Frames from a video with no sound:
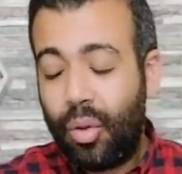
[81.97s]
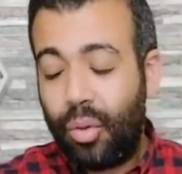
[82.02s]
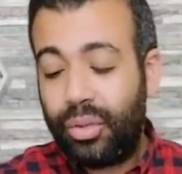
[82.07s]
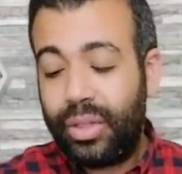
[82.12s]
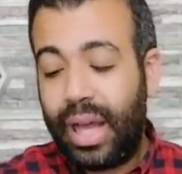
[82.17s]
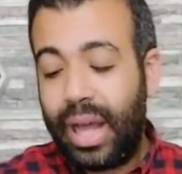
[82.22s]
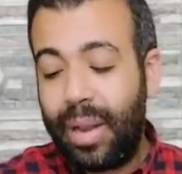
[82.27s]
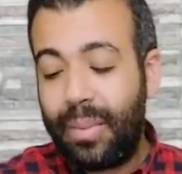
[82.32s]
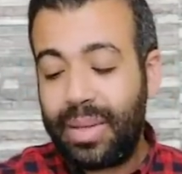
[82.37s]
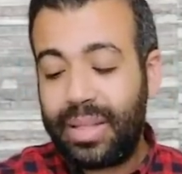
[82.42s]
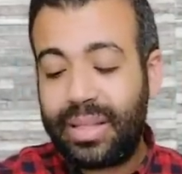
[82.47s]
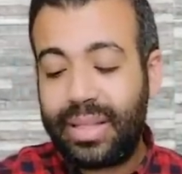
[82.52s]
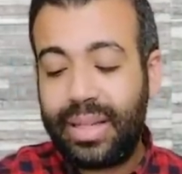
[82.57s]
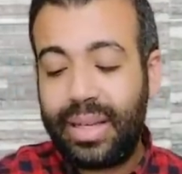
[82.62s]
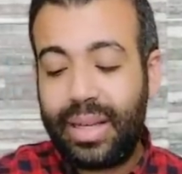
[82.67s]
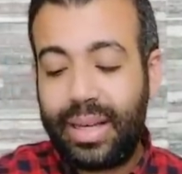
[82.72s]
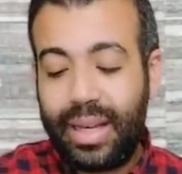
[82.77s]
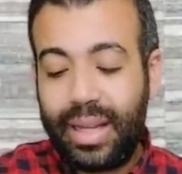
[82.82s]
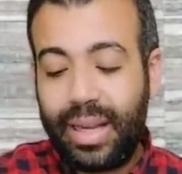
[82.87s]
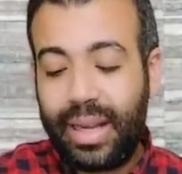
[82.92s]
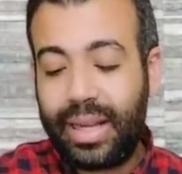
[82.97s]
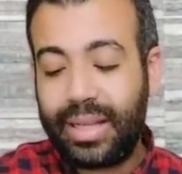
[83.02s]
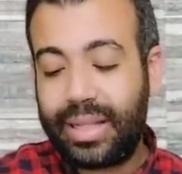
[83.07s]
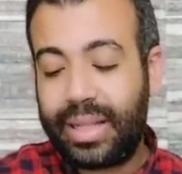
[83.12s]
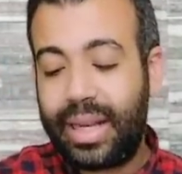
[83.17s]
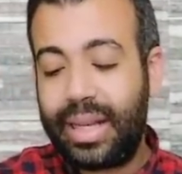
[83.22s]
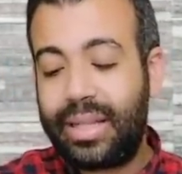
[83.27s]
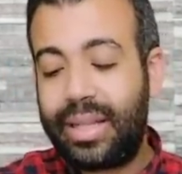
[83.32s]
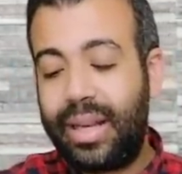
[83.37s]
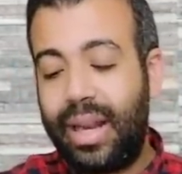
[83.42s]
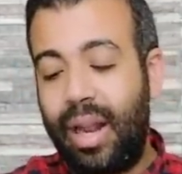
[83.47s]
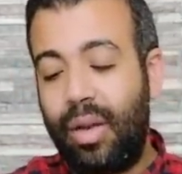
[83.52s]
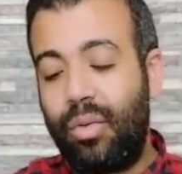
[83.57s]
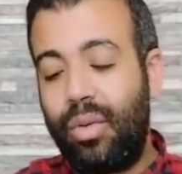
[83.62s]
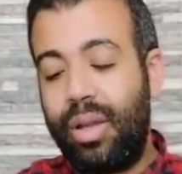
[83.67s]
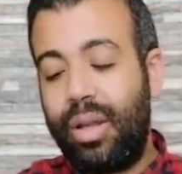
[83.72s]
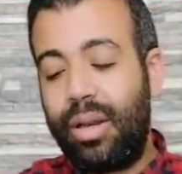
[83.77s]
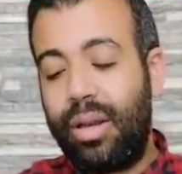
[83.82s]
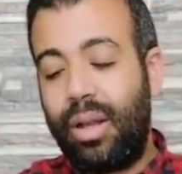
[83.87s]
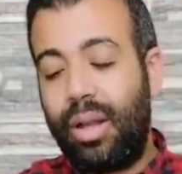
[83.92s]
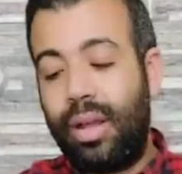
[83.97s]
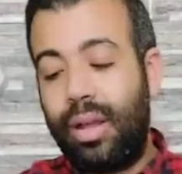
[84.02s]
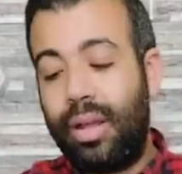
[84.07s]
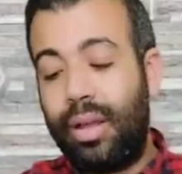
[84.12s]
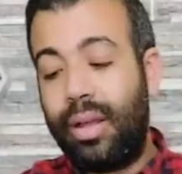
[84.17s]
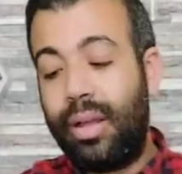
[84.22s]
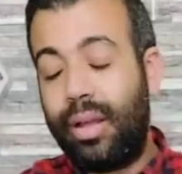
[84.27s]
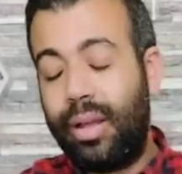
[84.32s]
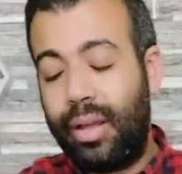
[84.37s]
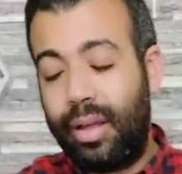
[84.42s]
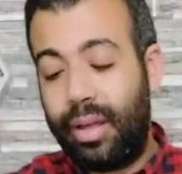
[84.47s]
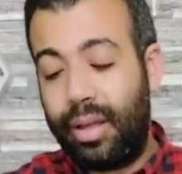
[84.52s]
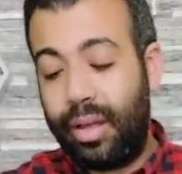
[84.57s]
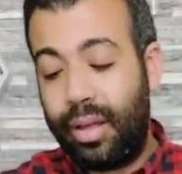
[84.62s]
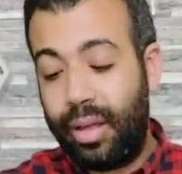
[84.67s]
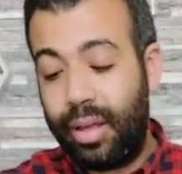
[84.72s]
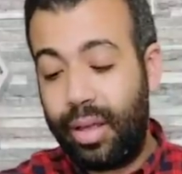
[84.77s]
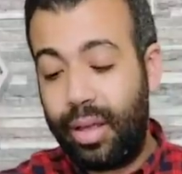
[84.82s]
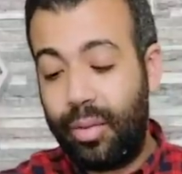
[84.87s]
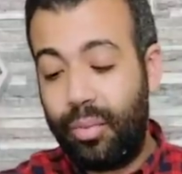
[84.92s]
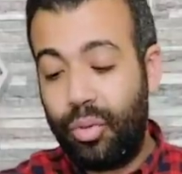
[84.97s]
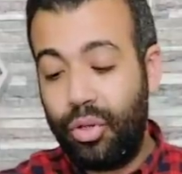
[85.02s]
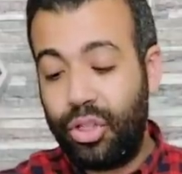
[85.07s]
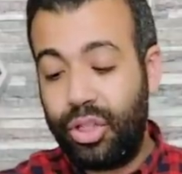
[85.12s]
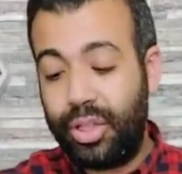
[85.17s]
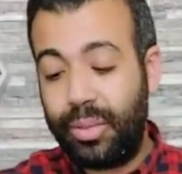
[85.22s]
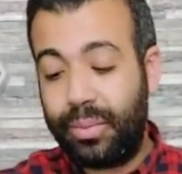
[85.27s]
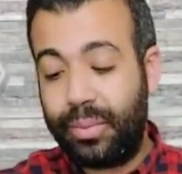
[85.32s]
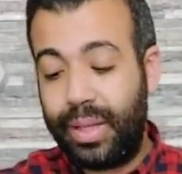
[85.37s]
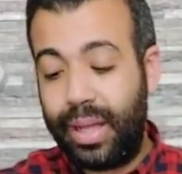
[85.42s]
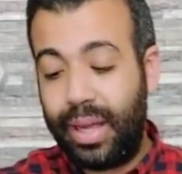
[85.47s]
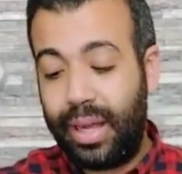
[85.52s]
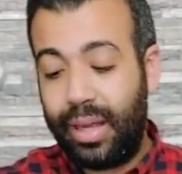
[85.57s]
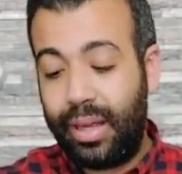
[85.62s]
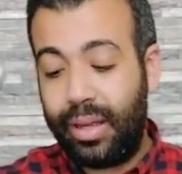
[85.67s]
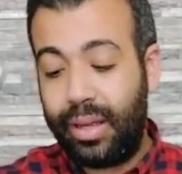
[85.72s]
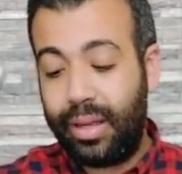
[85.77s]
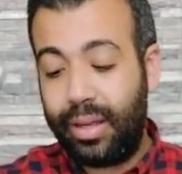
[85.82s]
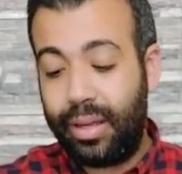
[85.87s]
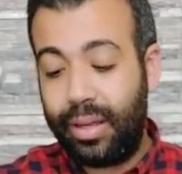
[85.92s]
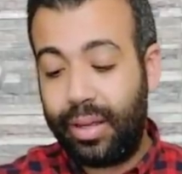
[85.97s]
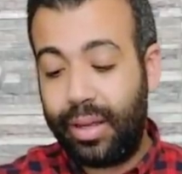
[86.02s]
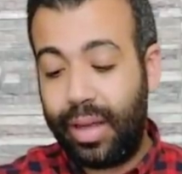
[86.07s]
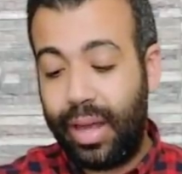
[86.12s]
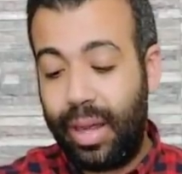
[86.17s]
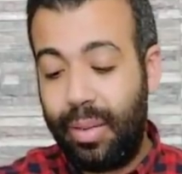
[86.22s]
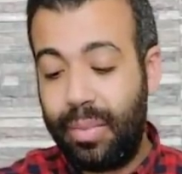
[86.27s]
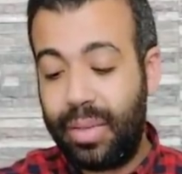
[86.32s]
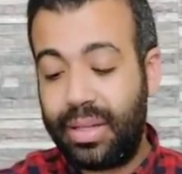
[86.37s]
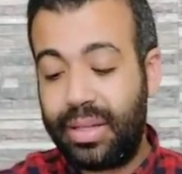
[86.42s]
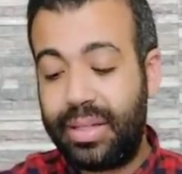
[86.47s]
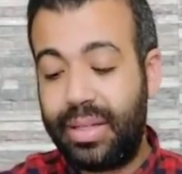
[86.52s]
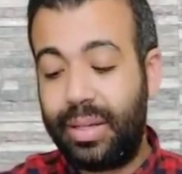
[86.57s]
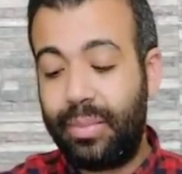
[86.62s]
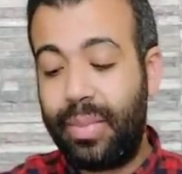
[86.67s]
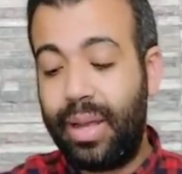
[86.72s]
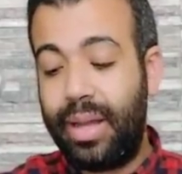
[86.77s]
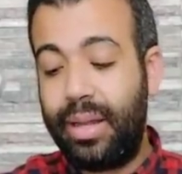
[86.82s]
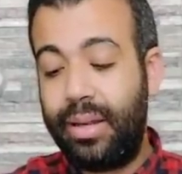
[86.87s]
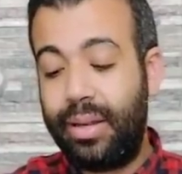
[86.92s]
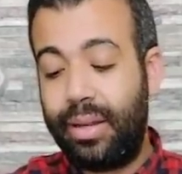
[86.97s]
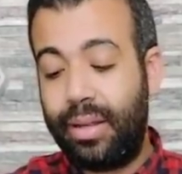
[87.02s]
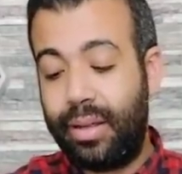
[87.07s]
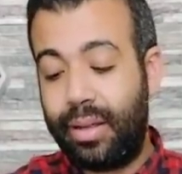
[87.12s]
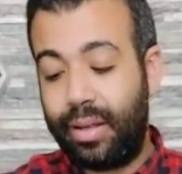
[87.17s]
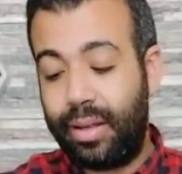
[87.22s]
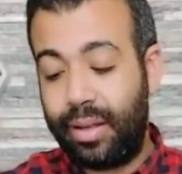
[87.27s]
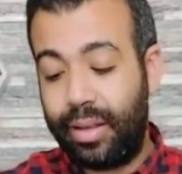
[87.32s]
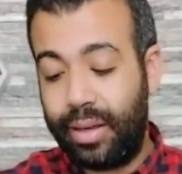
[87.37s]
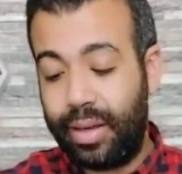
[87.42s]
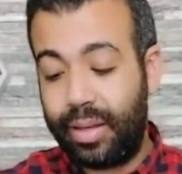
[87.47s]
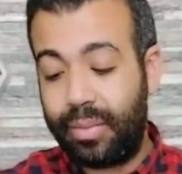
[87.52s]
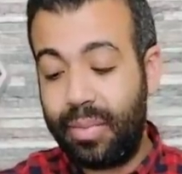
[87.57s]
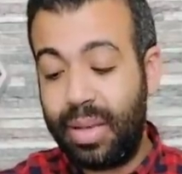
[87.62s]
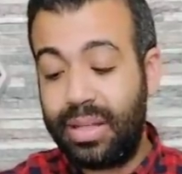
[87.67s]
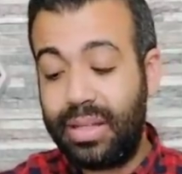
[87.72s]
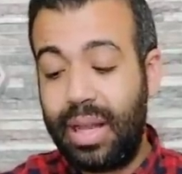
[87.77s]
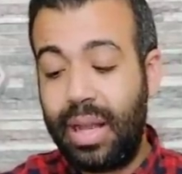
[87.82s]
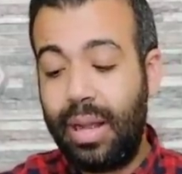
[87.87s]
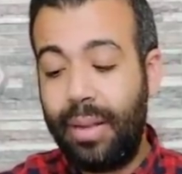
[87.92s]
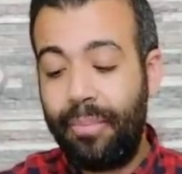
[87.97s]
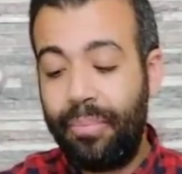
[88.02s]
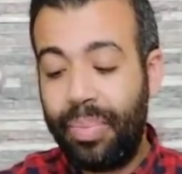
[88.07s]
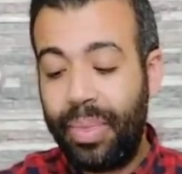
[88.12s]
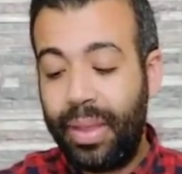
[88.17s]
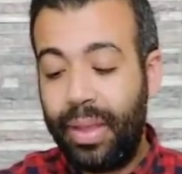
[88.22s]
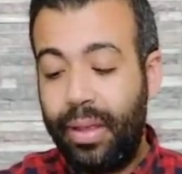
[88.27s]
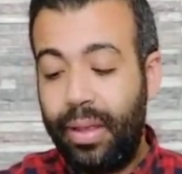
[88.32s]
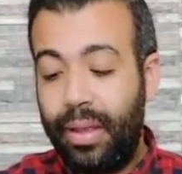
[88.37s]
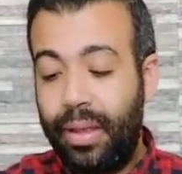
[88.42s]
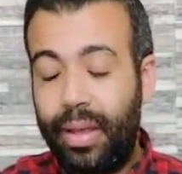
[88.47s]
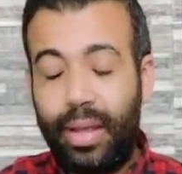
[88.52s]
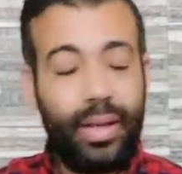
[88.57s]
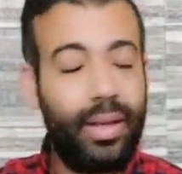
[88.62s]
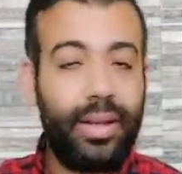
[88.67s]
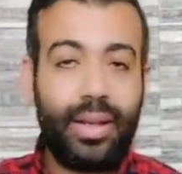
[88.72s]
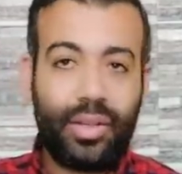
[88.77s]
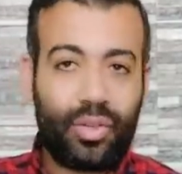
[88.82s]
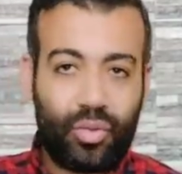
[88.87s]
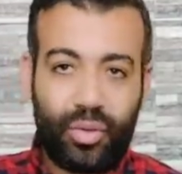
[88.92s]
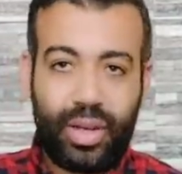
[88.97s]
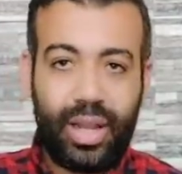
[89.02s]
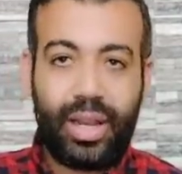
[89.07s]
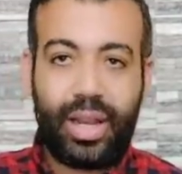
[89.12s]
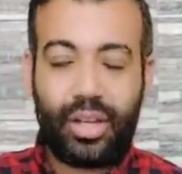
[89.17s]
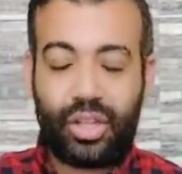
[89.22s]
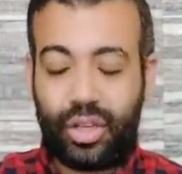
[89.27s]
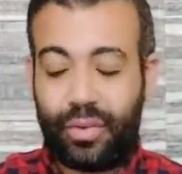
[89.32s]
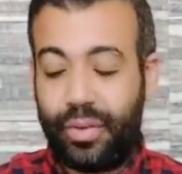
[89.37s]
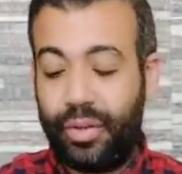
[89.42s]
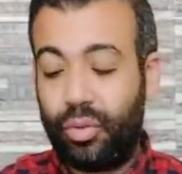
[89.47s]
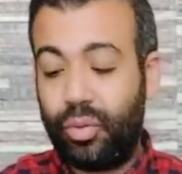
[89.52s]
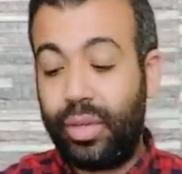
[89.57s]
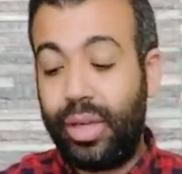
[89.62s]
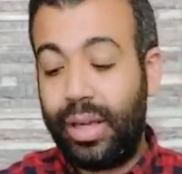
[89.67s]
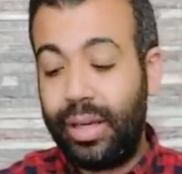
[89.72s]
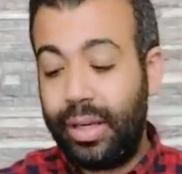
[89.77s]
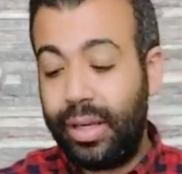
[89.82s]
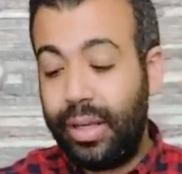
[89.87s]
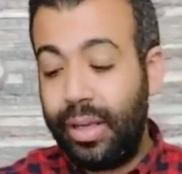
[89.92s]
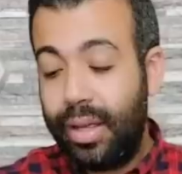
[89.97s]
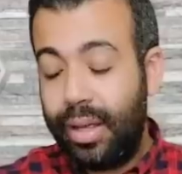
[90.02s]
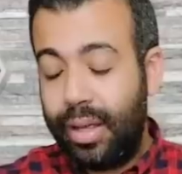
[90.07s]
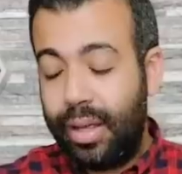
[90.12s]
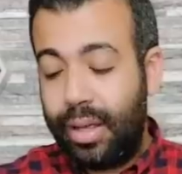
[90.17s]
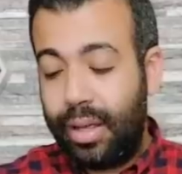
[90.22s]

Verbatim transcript: وتعالى بس ننجز كده سريعا ونقرا آه، البوست بتاع آه، احمد سليمان آه، اللي اتمسح اللي الناس كلها كانت شافته يعني